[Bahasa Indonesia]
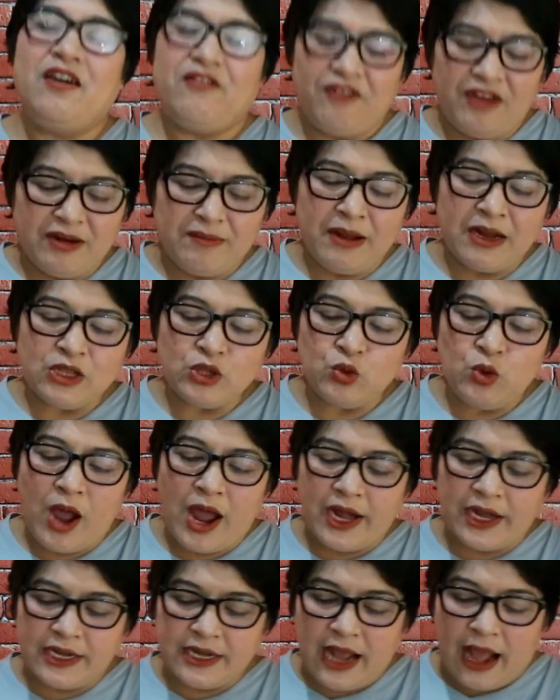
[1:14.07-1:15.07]
Firman
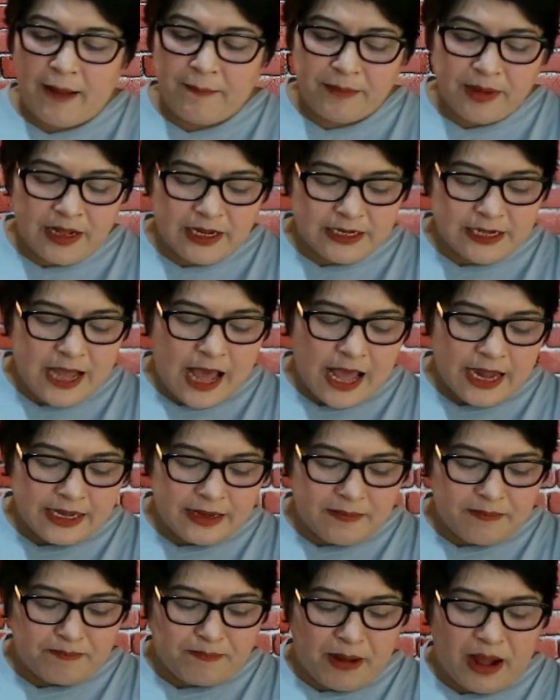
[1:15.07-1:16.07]
Tuhan diambil
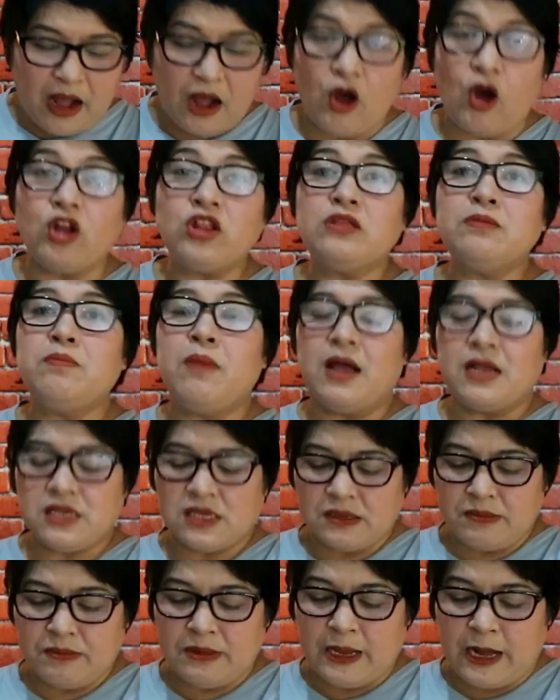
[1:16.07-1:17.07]
dari Pengkhotbah
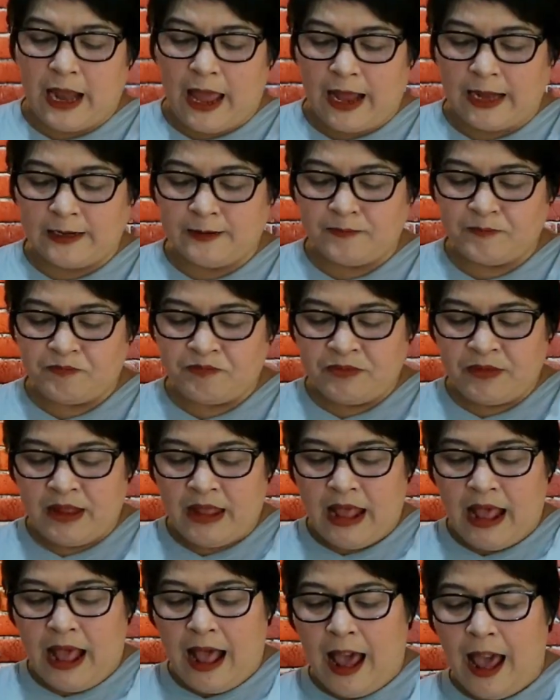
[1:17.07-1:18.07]

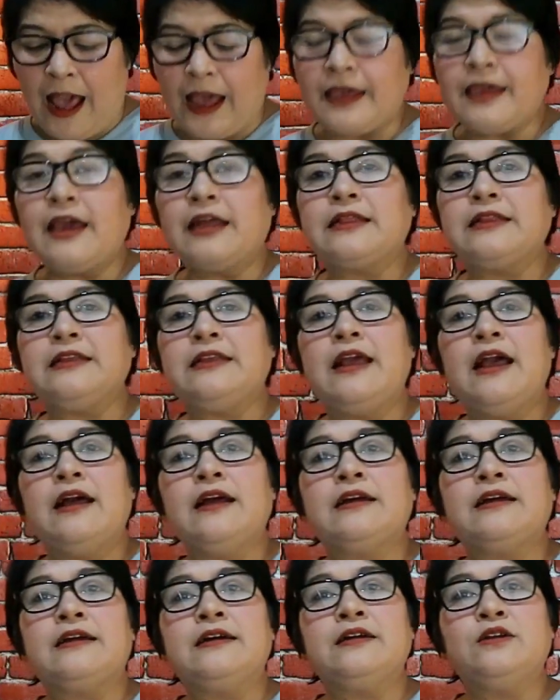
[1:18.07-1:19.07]
9 ayat
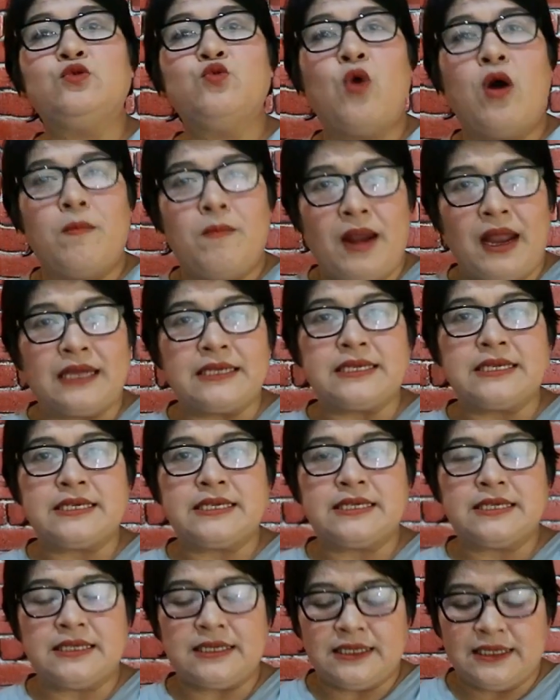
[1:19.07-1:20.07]
yang ke-12.
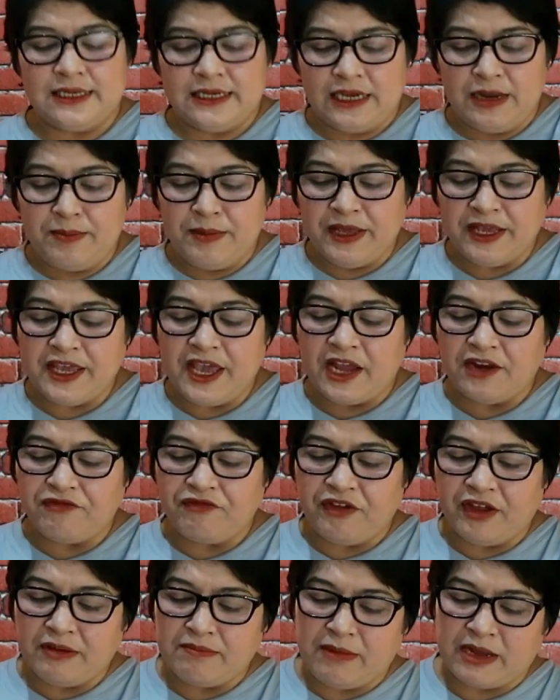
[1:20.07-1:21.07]

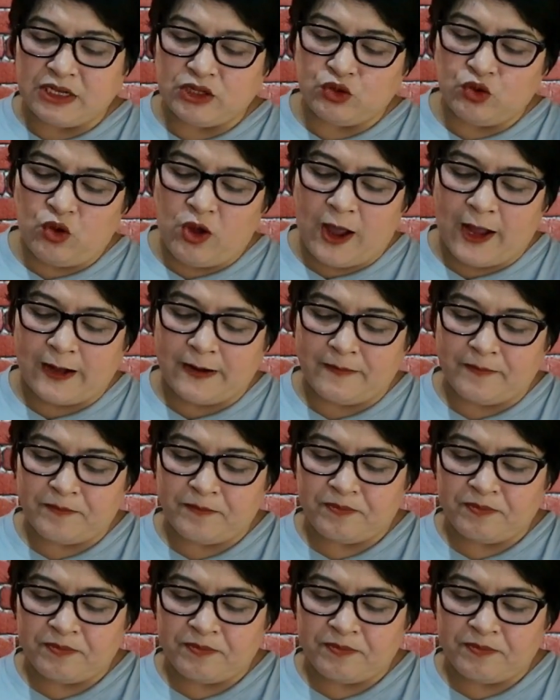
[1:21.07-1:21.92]
Demikian firman Tuhan.